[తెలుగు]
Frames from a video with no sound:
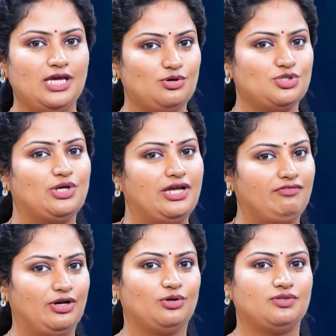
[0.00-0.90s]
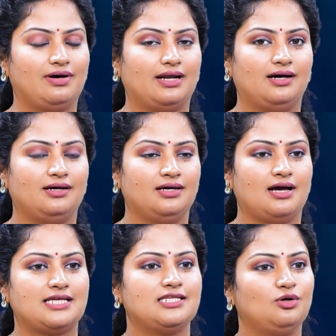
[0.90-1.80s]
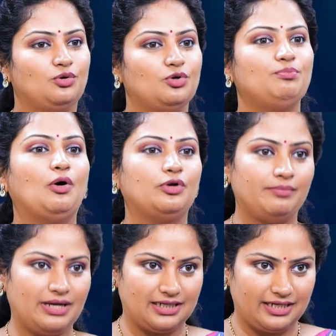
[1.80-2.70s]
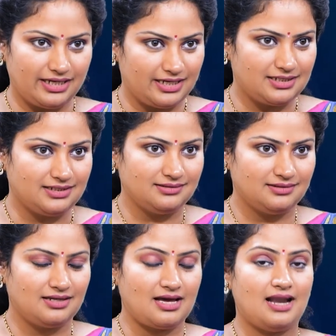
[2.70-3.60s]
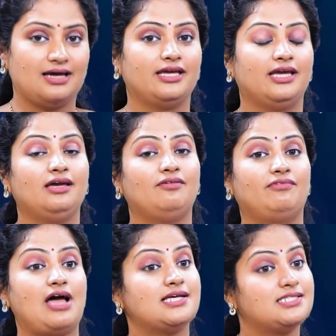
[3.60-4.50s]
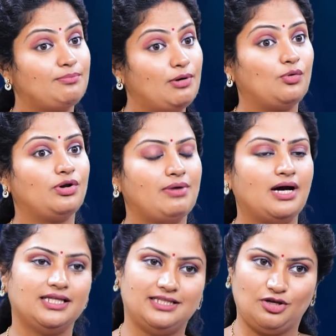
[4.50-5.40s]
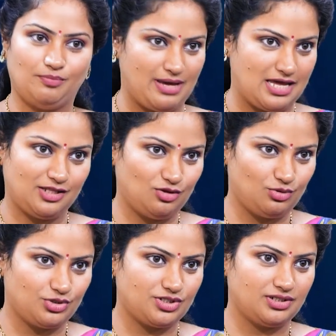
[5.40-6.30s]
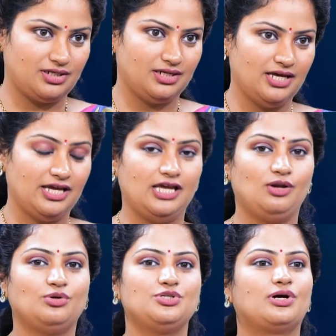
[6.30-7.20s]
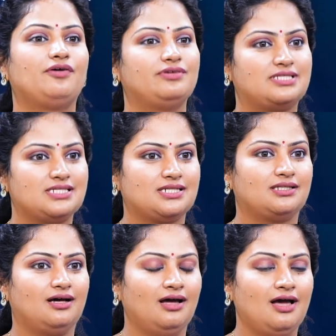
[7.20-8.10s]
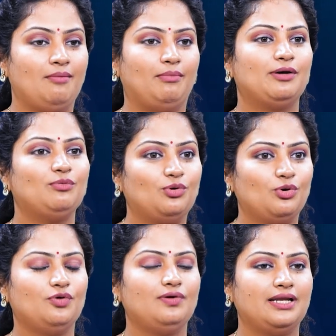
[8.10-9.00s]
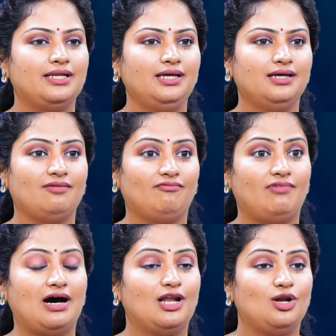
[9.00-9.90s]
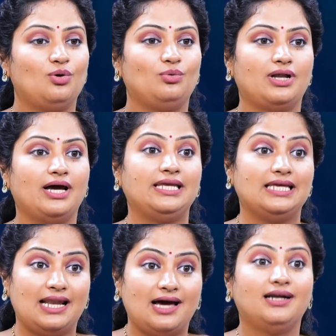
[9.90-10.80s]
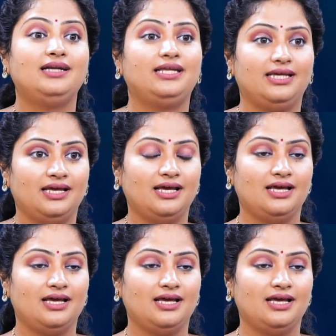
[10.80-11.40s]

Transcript: ఈరోజు ఈ వీడియో ద్వారా అసలు గురు పౌర్ణమి అంటే ఏంటి అలాగే వ్యాస పౌర్ణిమ అనే దీనికి పేరెందుకు వచ్చింది ఈ రోజు యొక్క విశిష్టత మనం గురువులని వాళ్ళలో ఉన్న ఎలాంటి